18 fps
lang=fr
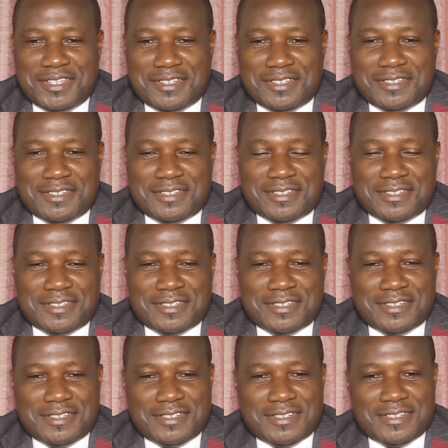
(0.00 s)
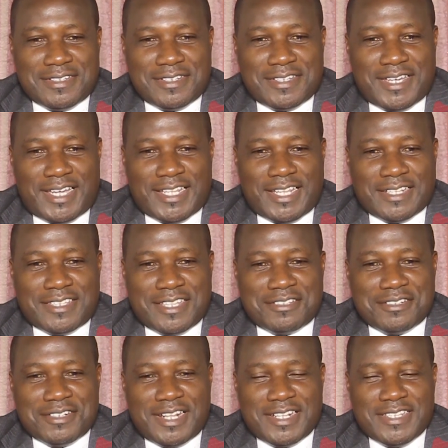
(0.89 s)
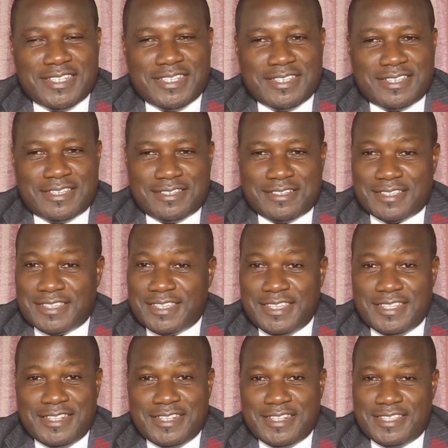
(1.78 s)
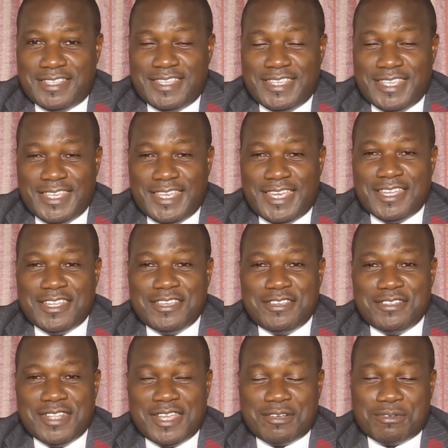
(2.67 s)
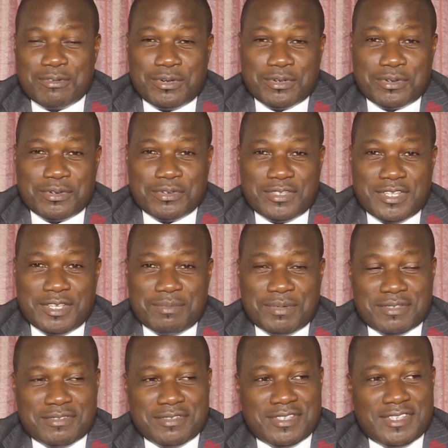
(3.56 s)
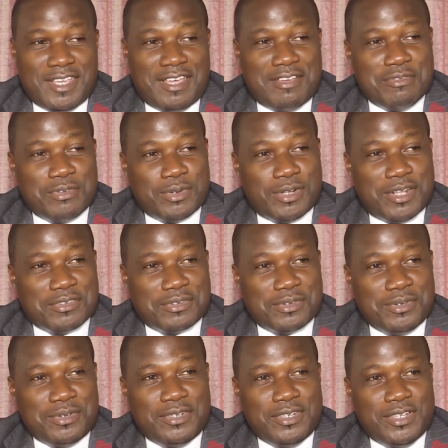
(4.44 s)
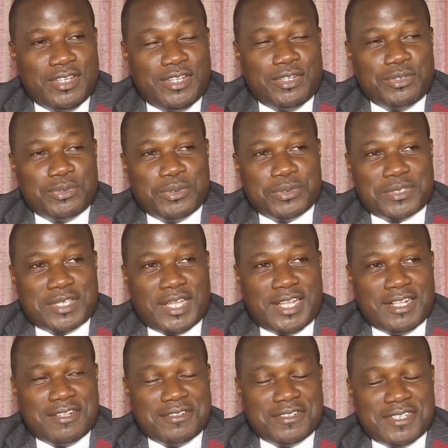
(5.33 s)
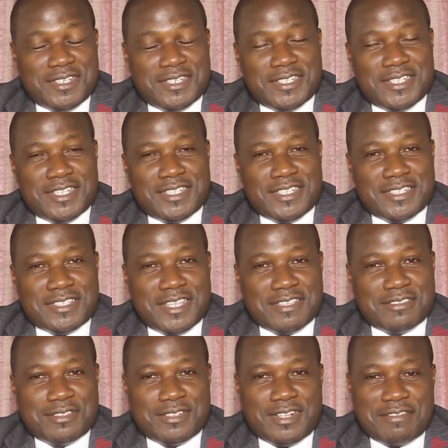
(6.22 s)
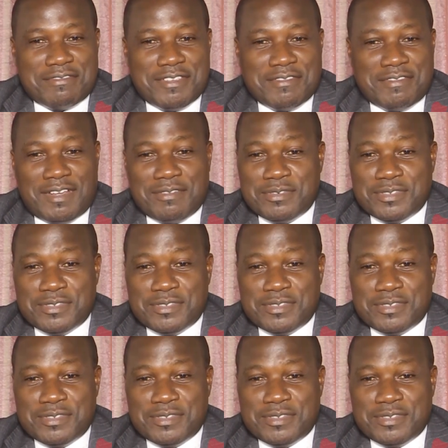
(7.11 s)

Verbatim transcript: à la tête de la Ligue, qui, qui est une incongruité, parce qu'il est en violation total des, tests de la FIFA.